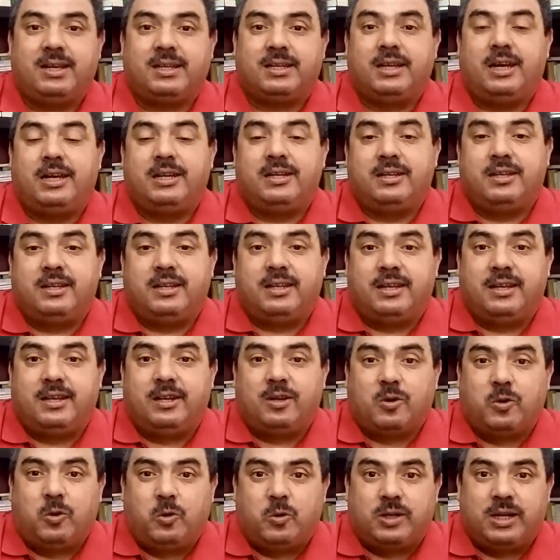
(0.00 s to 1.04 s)
كان
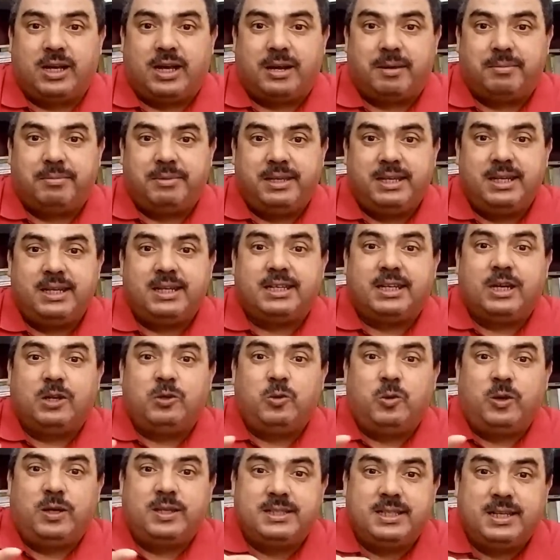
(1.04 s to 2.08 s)
القوط الغربيين
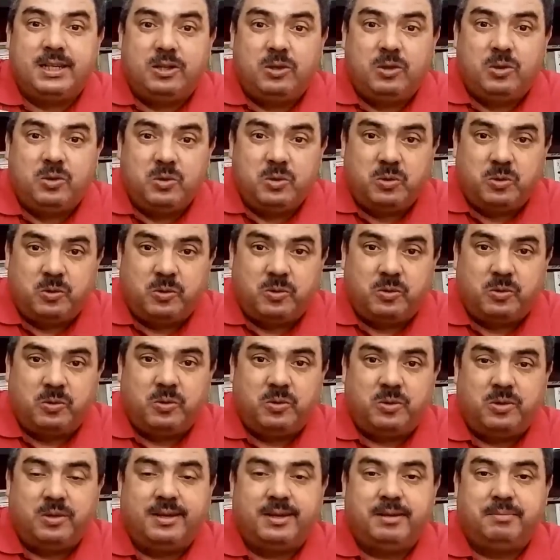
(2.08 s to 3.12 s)
كانوا احتلوا
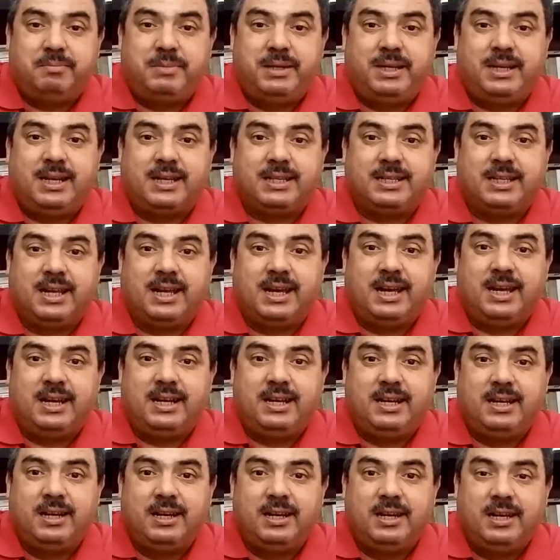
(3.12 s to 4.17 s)
بلاد
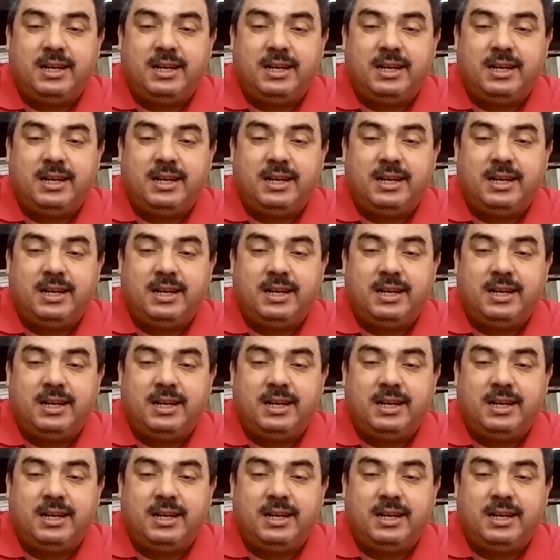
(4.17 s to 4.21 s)
الغال